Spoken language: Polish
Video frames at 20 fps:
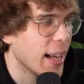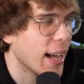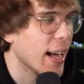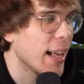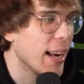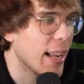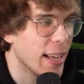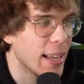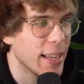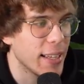
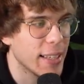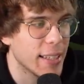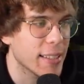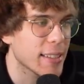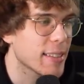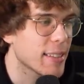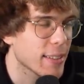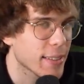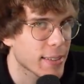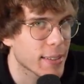ale
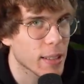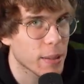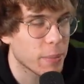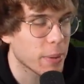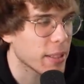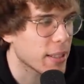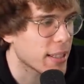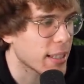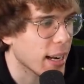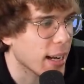jest do
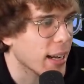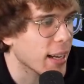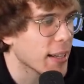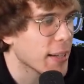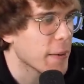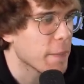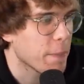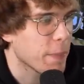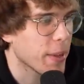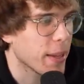zdobycia,
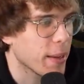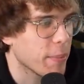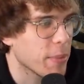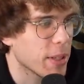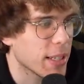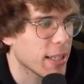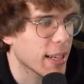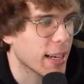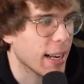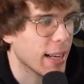e,
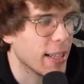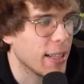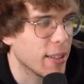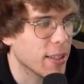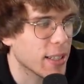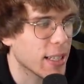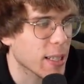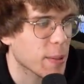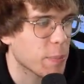myślę taka ilość na